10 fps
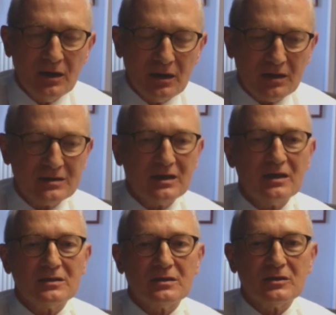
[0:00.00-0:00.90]
kanser
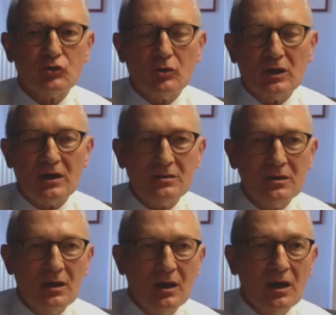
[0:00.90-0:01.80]
hastası olan,
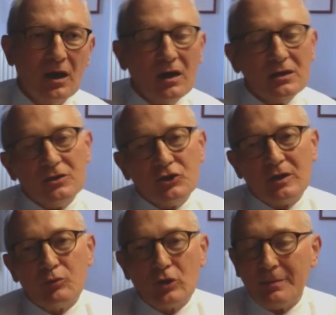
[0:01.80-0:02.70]
e hadi
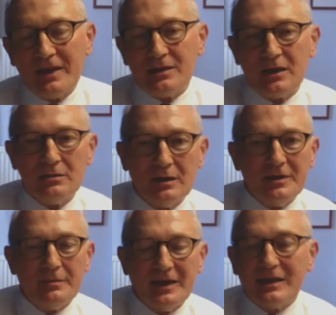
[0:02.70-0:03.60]
işte buna belki ne
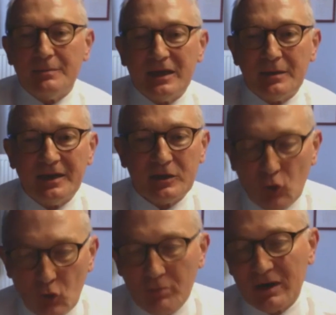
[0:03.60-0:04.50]
bileyim hekimleri belki
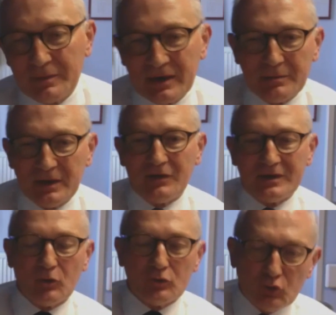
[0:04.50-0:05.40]
yoğun bakım hekimleri
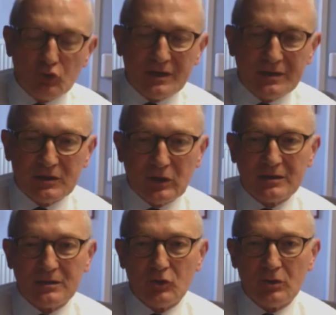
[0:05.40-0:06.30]
vesaire onda yüksek risk
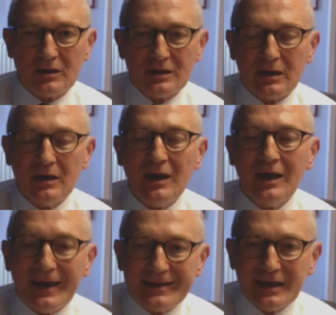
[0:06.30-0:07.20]
altında olanları
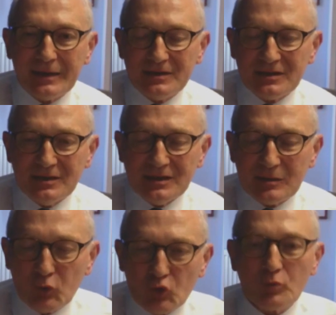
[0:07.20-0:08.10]
ekleyebilirsiniz
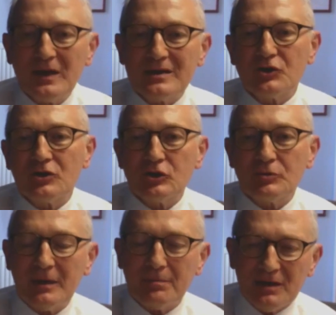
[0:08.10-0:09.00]
ki bu gruplarda
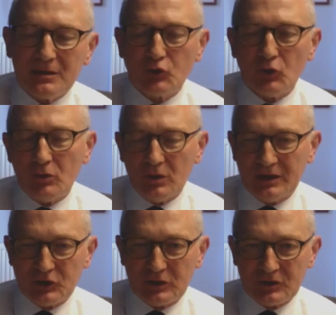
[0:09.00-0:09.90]
çalışma yapmak da çok kolay
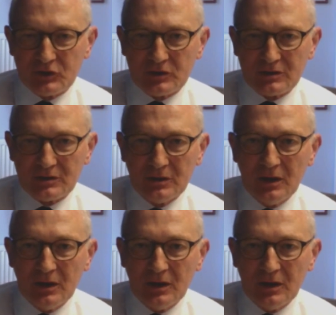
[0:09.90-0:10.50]
işin açıkçası.